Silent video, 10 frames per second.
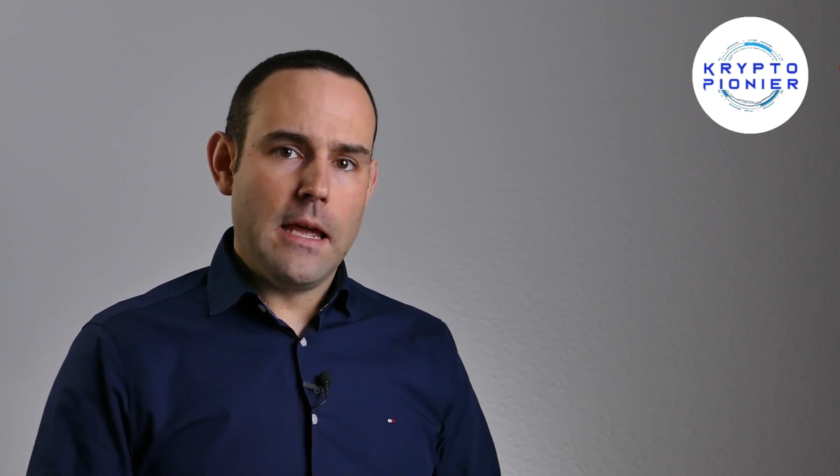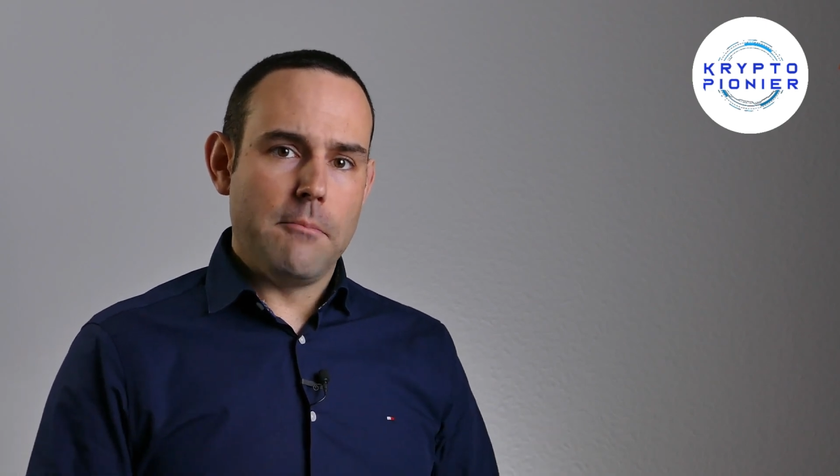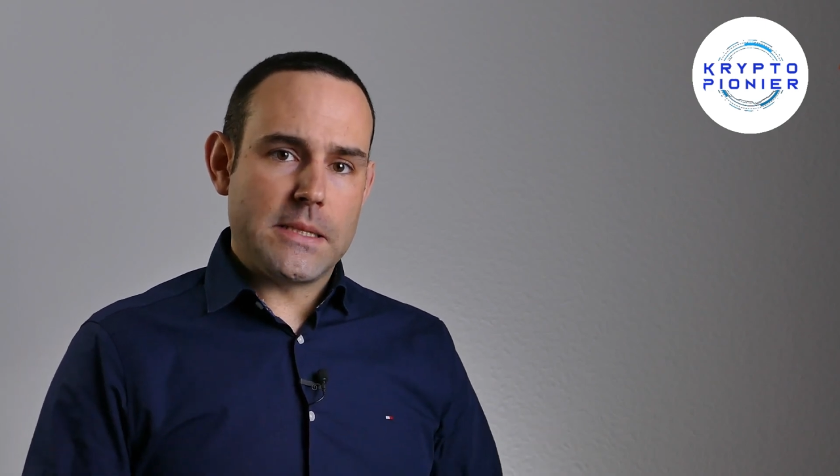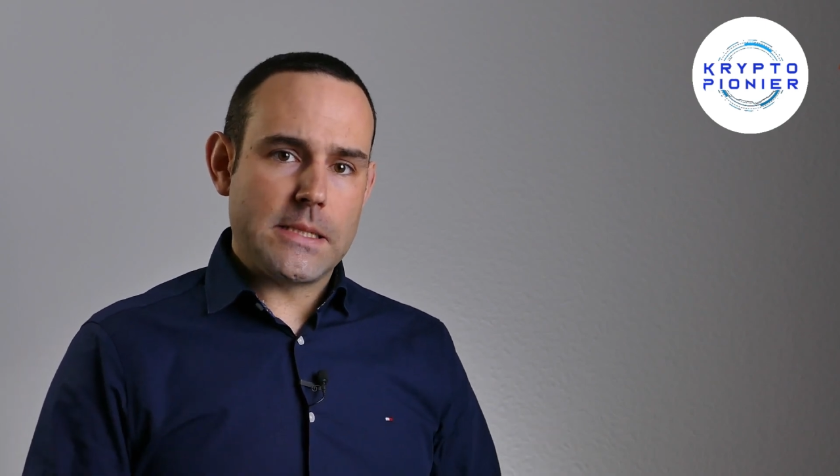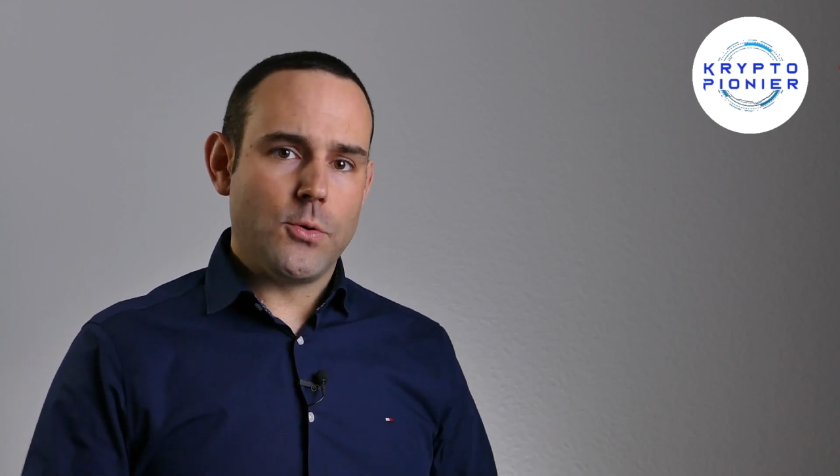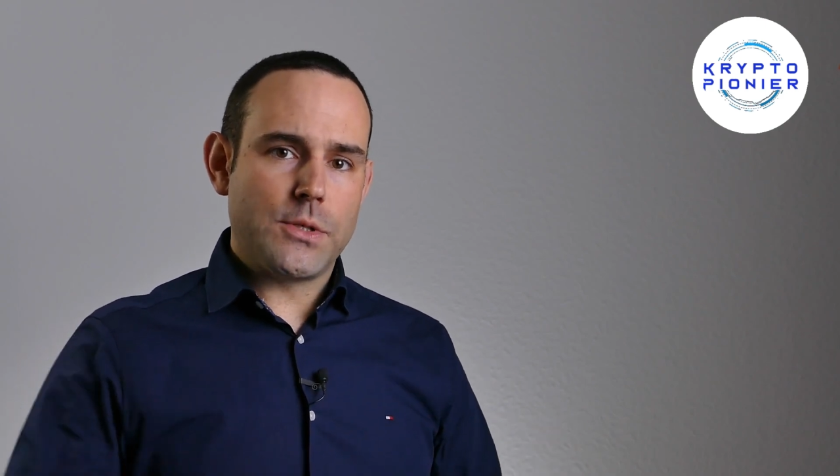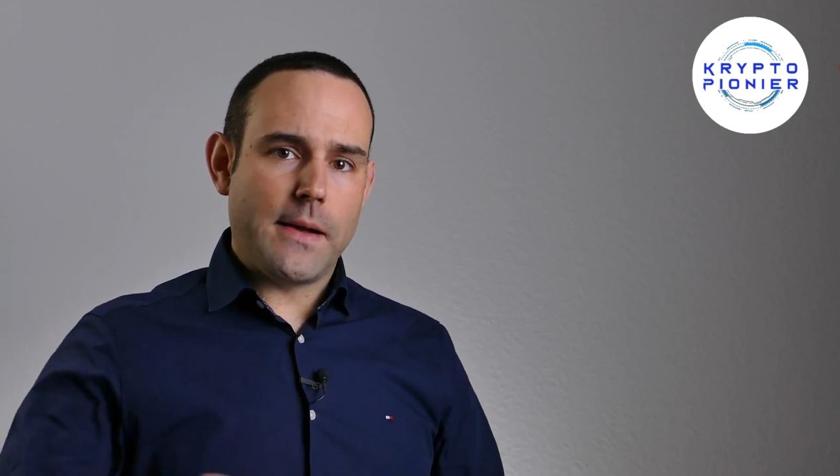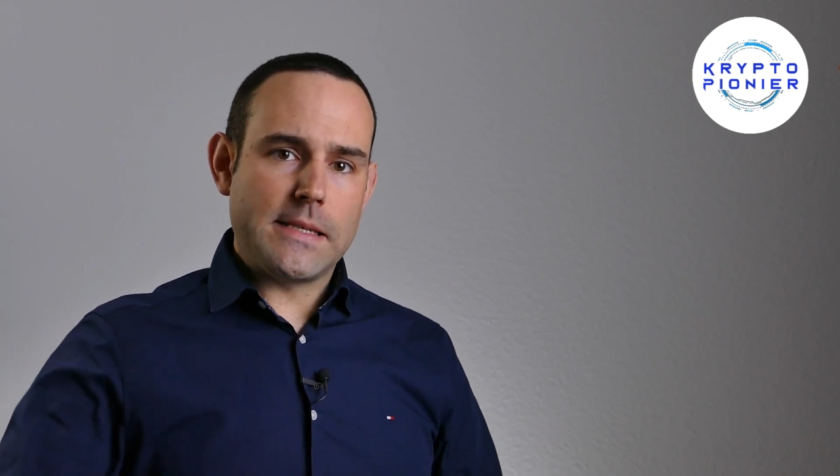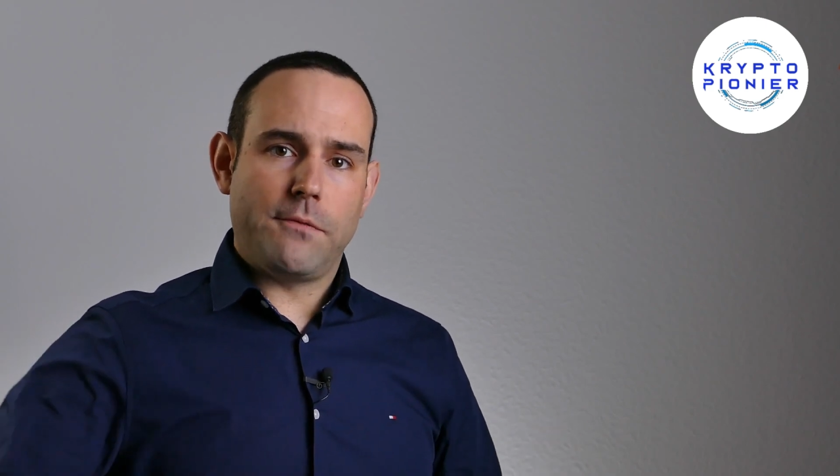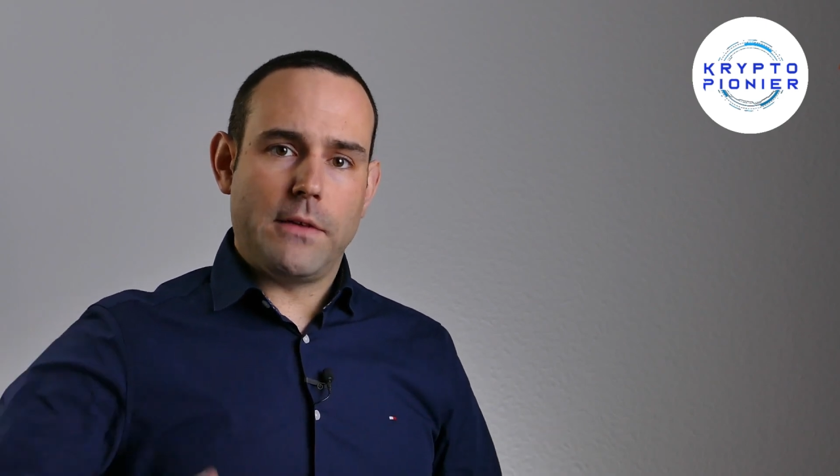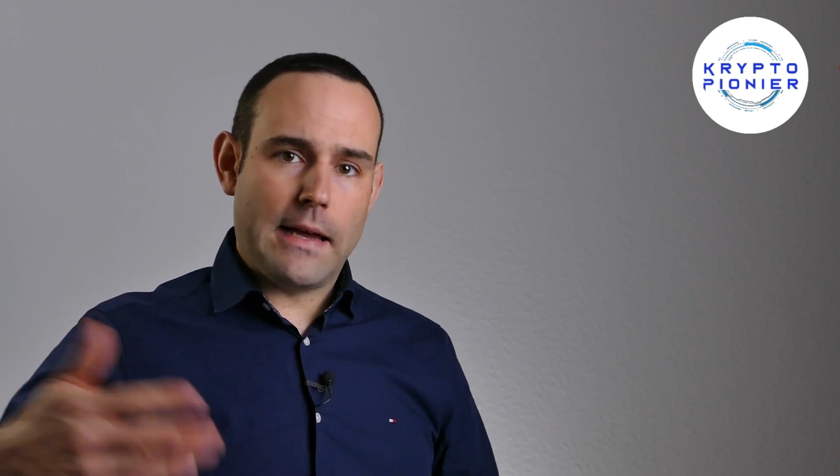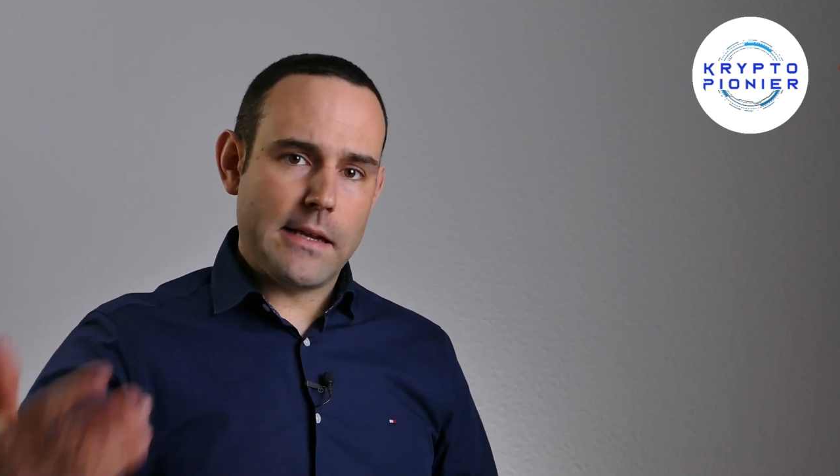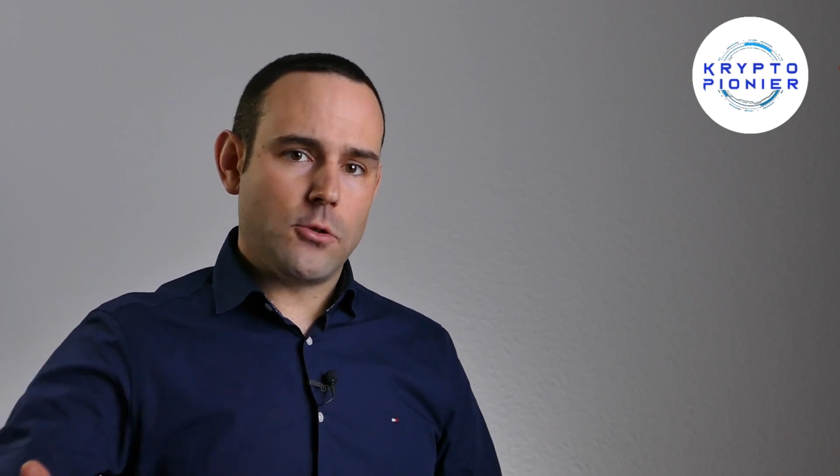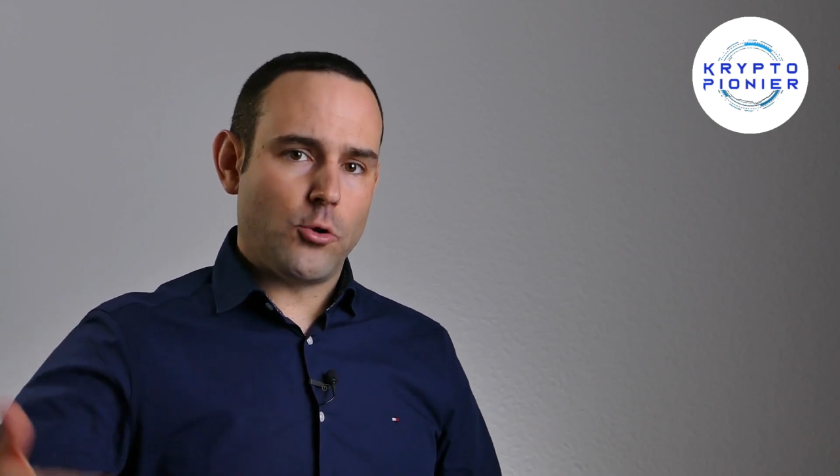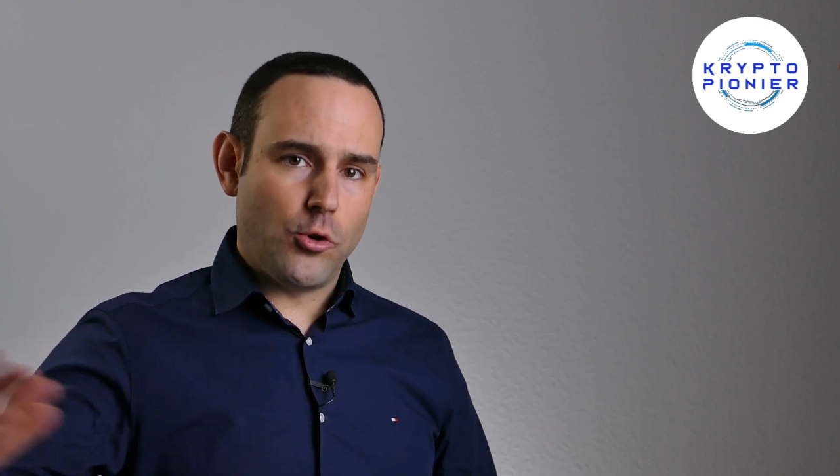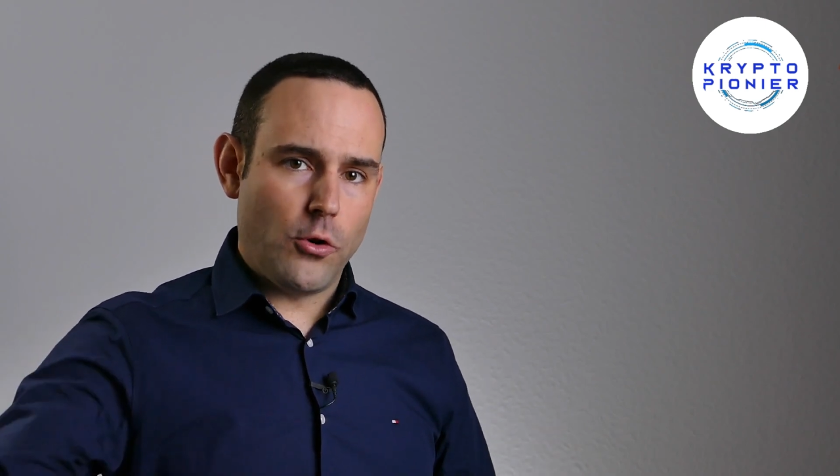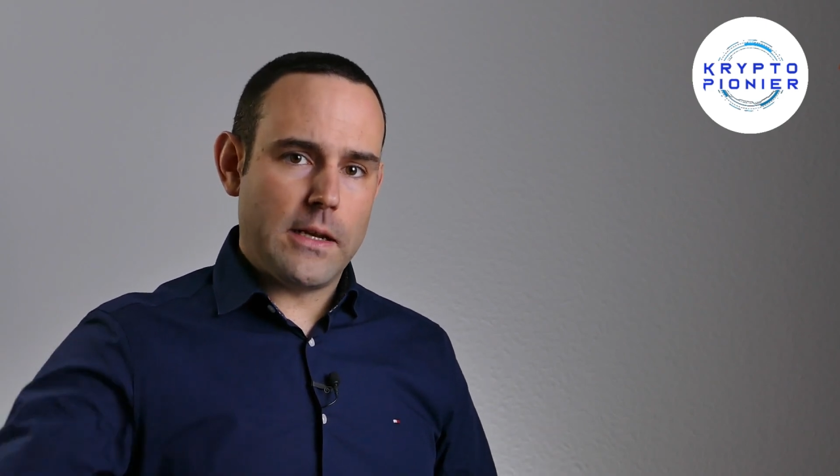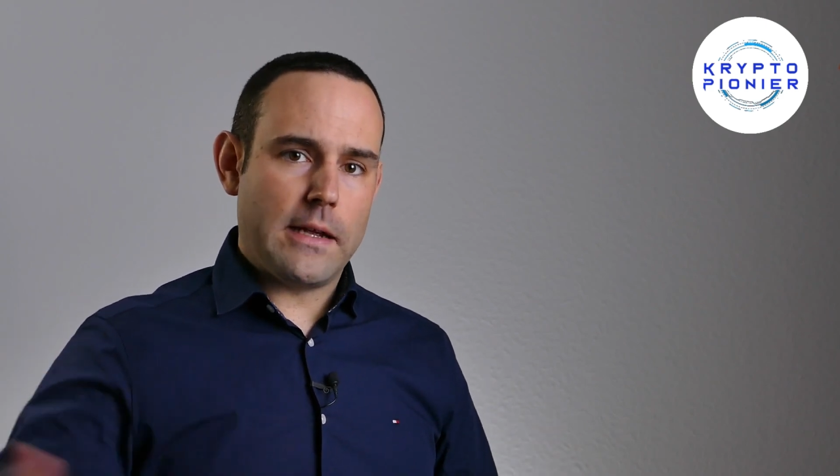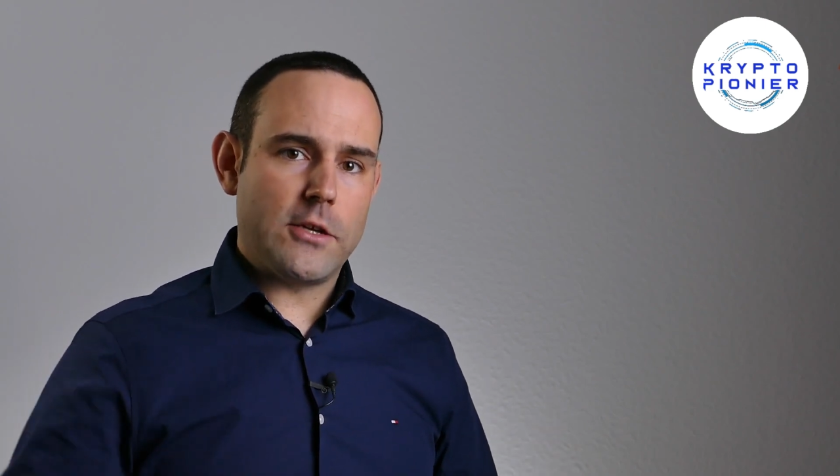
beziehungsweise vielleicht durch neuere